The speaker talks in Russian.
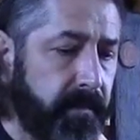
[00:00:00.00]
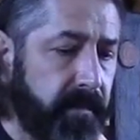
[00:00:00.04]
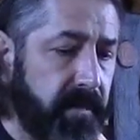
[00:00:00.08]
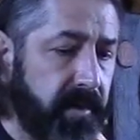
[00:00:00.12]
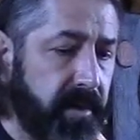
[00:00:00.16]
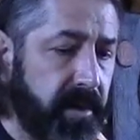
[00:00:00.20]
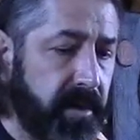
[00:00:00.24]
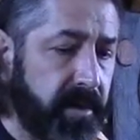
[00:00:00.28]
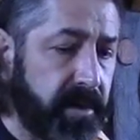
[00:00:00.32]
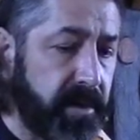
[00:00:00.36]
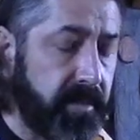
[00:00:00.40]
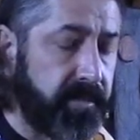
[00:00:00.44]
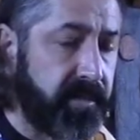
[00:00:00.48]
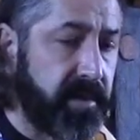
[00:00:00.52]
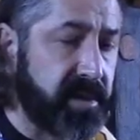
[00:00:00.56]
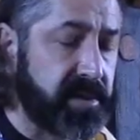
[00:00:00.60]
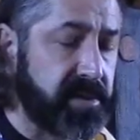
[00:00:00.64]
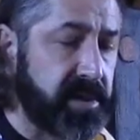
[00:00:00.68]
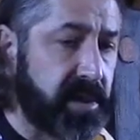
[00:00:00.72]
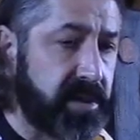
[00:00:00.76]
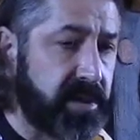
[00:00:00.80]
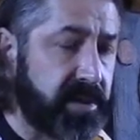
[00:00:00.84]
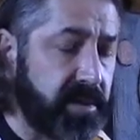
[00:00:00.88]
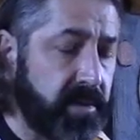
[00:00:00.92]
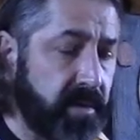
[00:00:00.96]
это
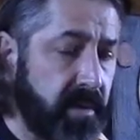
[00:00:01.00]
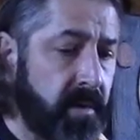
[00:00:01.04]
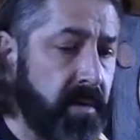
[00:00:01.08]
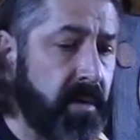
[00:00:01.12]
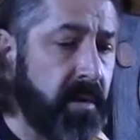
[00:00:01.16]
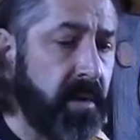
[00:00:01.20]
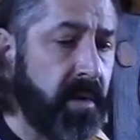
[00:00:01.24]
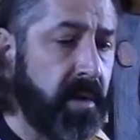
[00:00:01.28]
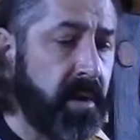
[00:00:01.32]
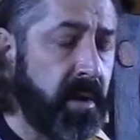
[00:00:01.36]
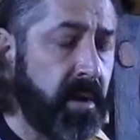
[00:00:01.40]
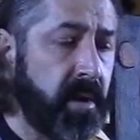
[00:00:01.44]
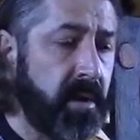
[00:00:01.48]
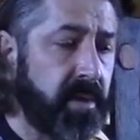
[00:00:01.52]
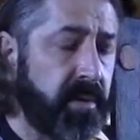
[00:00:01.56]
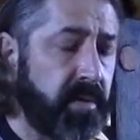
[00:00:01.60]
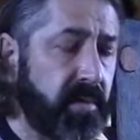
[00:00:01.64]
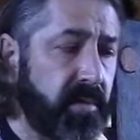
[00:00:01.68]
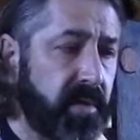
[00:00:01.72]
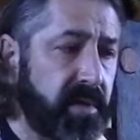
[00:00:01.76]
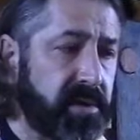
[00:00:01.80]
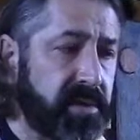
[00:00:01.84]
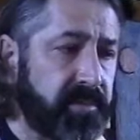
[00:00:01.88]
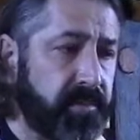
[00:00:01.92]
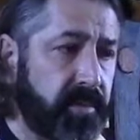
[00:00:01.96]
произошло, то
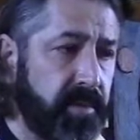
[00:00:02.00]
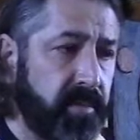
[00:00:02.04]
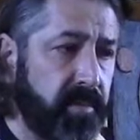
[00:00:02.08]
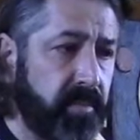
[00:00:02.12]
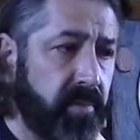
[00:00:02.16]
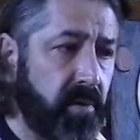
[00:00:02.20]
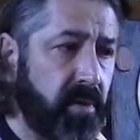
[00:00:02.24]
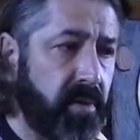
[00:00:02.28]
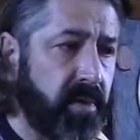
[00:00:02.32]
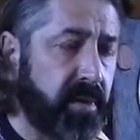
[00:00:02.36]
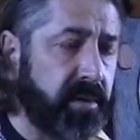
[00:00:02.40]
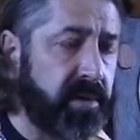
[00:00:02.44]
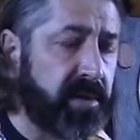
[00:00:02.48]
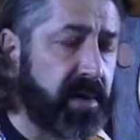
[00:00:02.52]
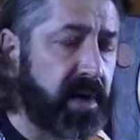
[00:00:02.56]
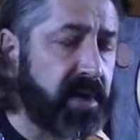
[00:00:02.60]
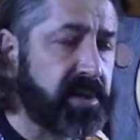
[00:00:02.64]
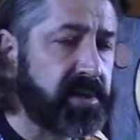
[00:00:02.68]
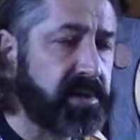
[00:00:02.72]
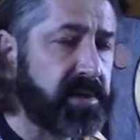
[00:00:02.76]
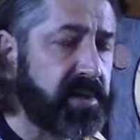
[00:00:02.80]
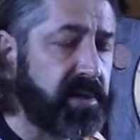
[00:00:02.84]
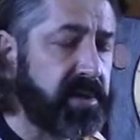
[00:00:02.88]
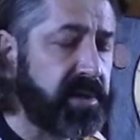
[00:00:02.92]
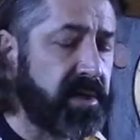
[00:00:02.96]
Господь Бог
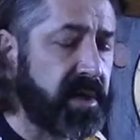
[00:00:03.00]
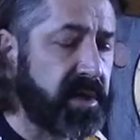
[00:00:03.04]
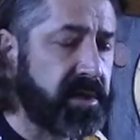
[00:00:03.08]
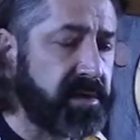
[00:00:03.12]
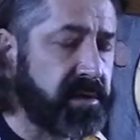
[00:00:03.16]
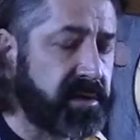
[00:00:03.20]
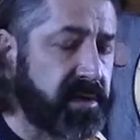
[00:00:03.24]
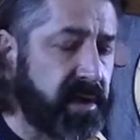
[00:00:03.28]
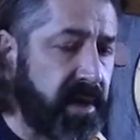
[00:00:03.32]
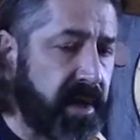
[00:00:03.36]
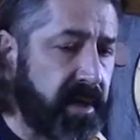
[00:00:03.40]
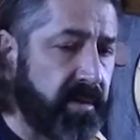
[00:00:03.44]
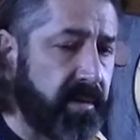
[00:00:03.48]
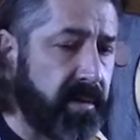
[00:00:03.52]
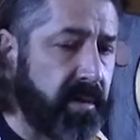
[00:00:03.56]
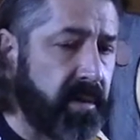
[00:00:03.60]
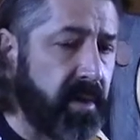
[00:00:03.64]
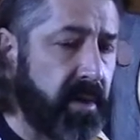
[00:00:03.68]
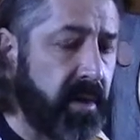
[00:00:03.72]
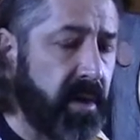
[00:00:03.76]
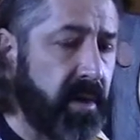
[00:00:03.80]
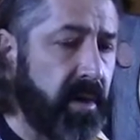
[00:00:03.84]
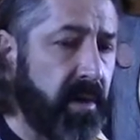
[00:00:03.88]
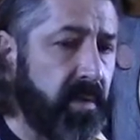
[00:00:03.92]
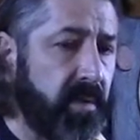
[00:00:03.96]
нас не оставил.
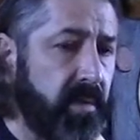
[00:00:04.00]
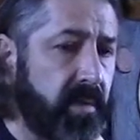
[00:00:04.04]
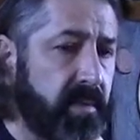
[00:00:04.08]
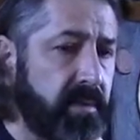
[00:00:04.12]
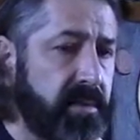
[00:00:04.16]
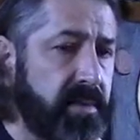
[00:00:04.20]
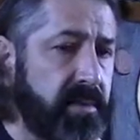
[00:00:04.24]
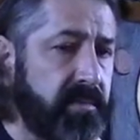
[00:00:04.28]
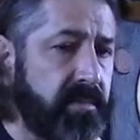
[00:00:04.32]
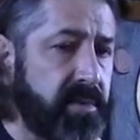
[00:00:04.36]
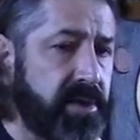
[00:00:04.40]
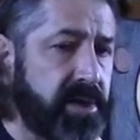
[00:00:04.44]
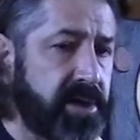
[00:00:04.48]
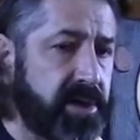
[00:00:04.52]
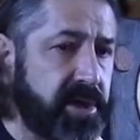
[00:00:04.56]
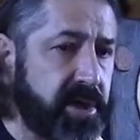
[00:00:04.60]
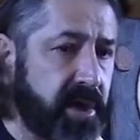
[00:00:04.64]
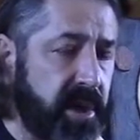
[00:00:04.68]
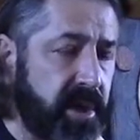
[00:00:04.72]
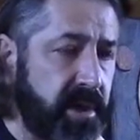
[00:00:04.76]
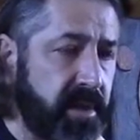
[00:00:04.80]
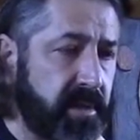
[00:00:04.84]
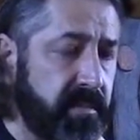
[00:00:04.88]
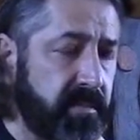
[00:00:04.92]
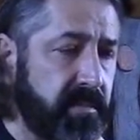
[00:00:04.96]
Он
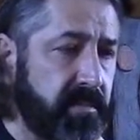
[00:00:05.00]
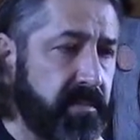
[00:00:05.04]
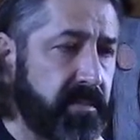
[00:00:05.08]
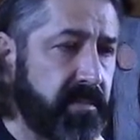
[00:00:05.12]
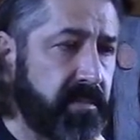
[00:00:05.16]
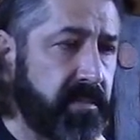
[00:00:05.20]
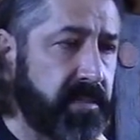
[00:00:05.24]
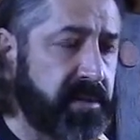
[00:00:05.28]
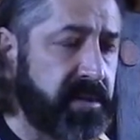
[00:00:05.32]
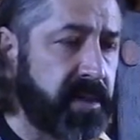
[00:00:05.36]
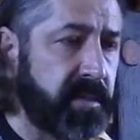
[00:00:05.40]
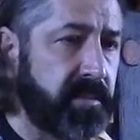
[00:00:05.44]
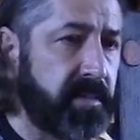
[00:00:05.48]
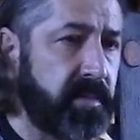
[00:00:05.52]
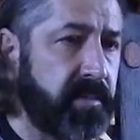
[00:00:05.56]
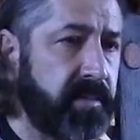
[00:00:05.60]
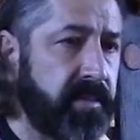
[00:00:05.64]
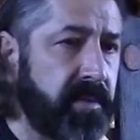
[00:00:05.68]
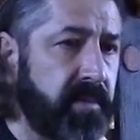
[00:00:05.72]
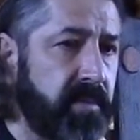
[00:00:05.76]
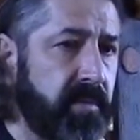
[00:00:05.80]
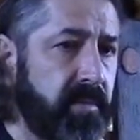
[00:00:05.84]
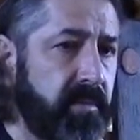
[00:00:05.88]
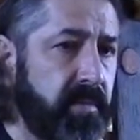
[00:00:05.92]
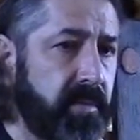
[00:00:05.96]
обещал самым
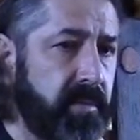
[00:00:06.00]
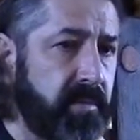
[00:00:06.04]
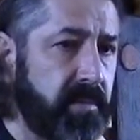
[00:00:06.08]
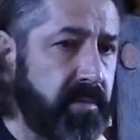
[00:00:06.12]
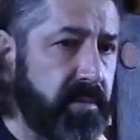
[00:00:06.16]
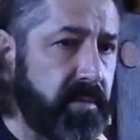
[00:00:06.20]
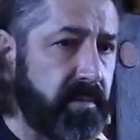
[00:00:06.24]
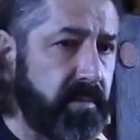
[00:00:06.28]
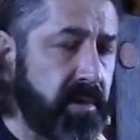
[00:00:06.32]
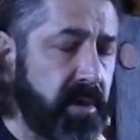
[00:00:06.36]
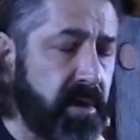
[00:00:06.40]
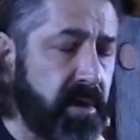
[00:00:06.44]
первым людям,